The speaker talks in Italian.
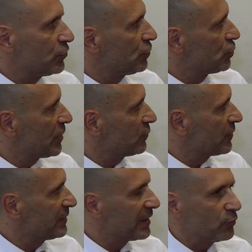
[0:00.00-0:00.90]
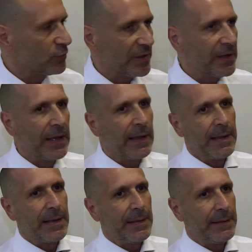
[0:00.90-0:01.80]
ogni 100 detenuti.
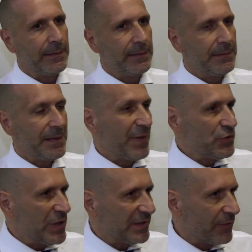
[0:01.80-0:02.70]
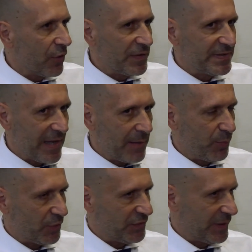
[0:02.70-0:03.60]
Eh, immaginate voi se è
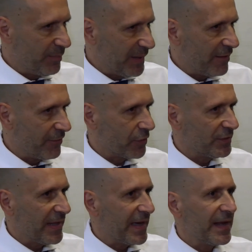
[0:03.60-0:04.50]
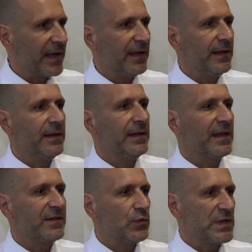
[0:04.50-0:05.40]
possibile affrontare eh,
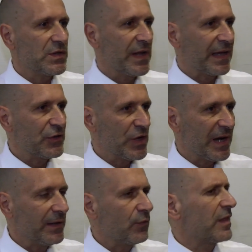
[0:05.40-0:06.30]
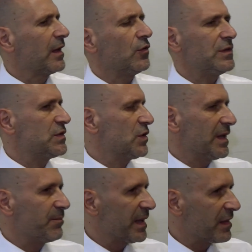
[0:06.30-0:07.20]
la situazione carceraria in queste
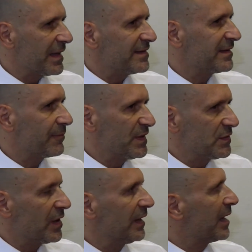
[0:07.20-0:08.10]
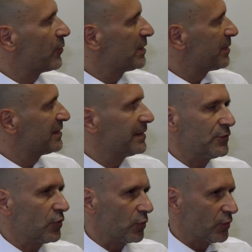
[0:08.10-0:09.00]
condizioni. Per stessa ammissione il capo
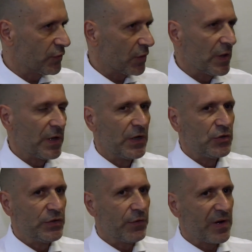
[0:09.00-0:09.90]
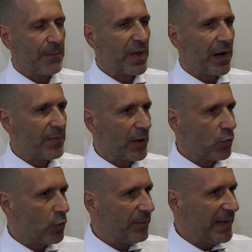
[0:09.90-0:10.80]
dipartimento russo ci vorrebbero almeno
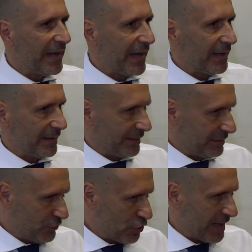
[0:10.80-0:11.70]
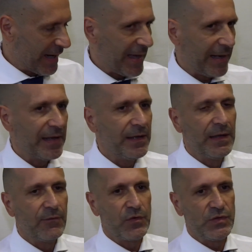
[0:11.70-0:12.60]
2000 eh, in generale
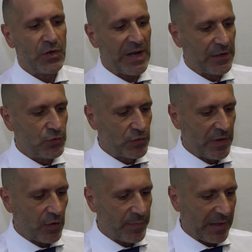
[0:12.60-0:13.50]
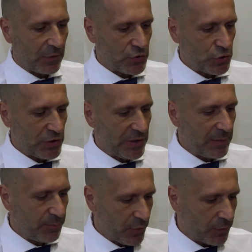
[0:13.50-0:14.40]
funzionari giuridico-pedagogici
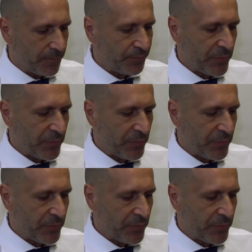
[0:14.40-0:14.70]
in più